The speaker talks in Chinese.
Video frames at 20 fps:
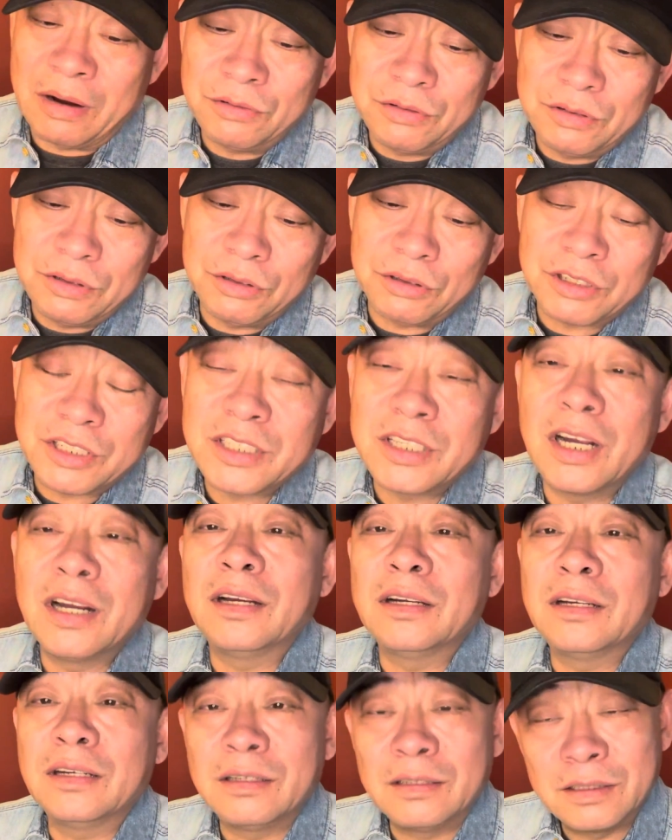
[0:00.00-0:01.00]
文瑞就
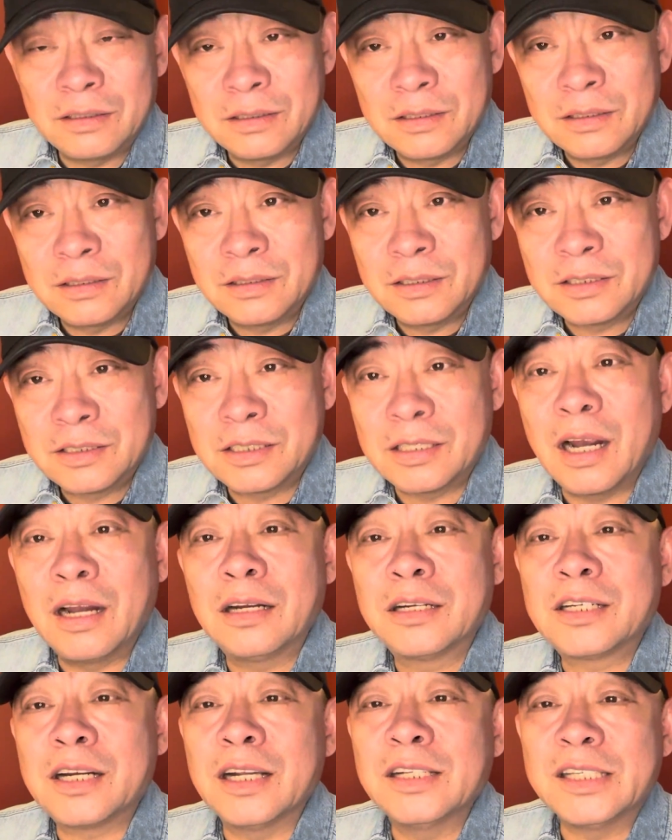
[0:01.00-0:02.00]
升升
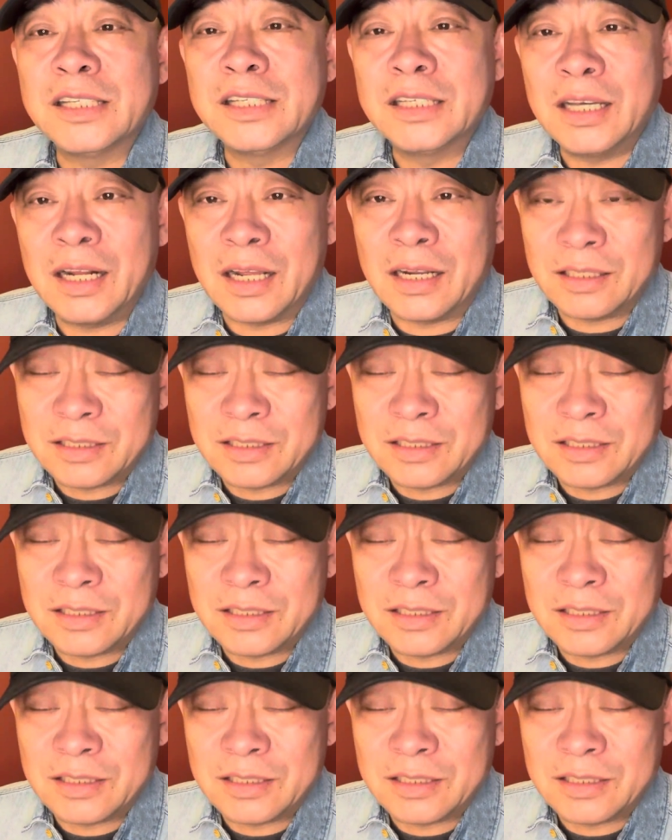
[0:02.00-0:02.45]
升级了，